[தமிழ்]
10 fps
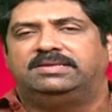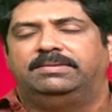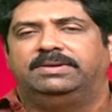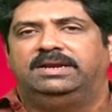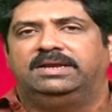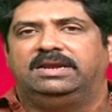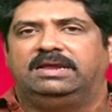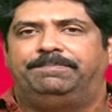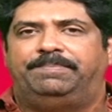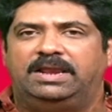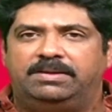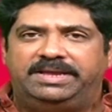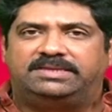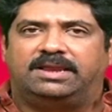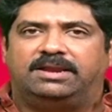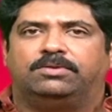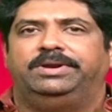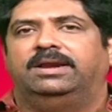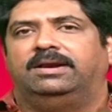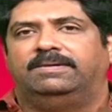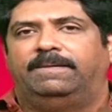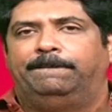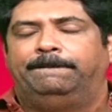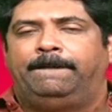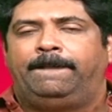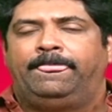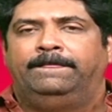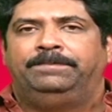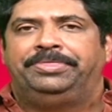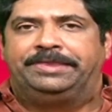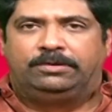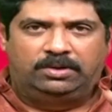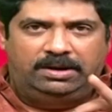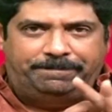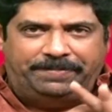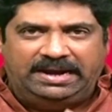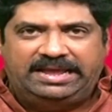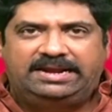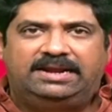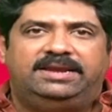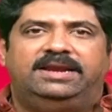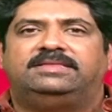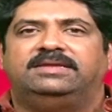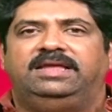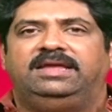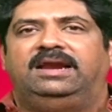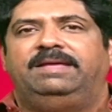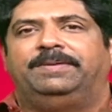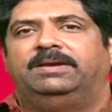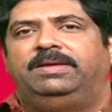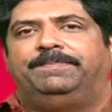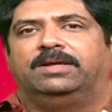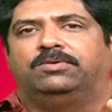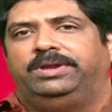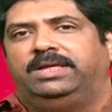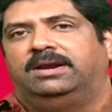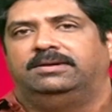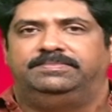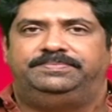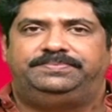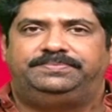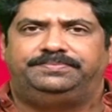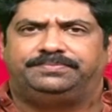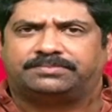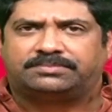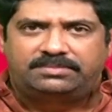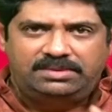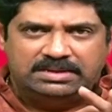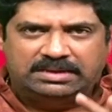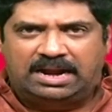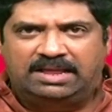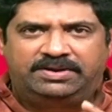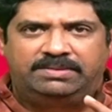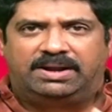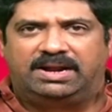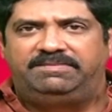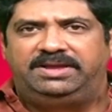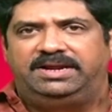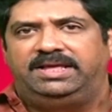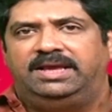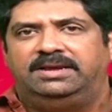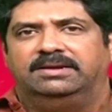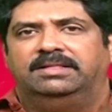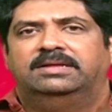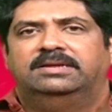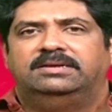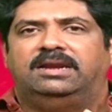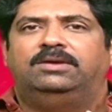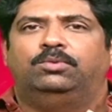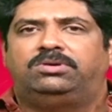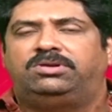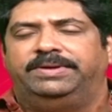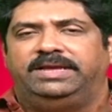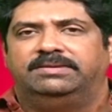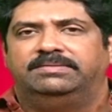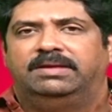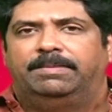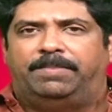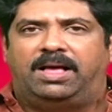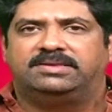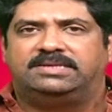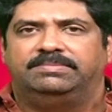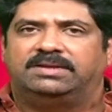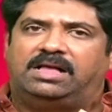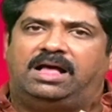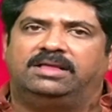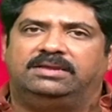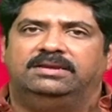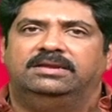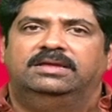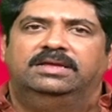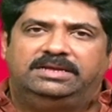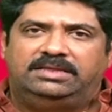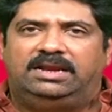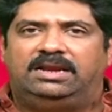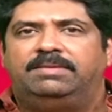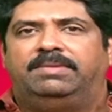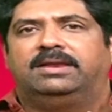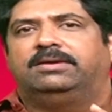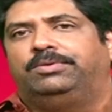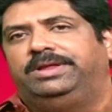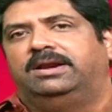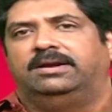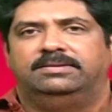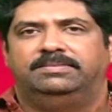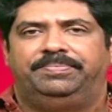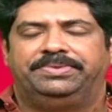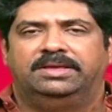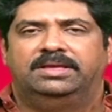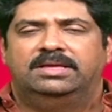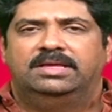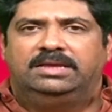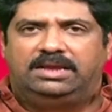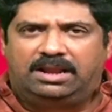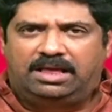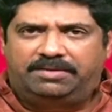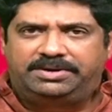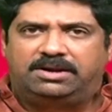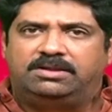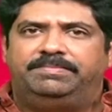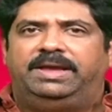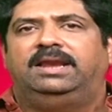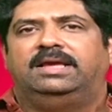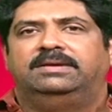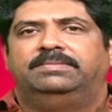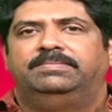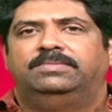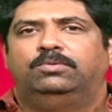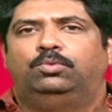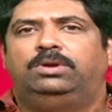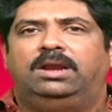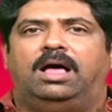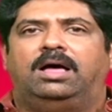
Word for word: ராசி என்பவர்களுக்கு இன்றைக்கு பெருமை தரக்கூடிய நாள் உங்கள் பிள்ளைகளை நினைத்து நீங்களே பெருமைப்படக்கூடிய நாள் கணவன் மனைவி இடையே நல்ல ஒற்றுமை பாசம் காதல் இதையெல்லாம் மலரக்கூடிய நாள் எல்லாவற்றுக்கும் மேலே உடல்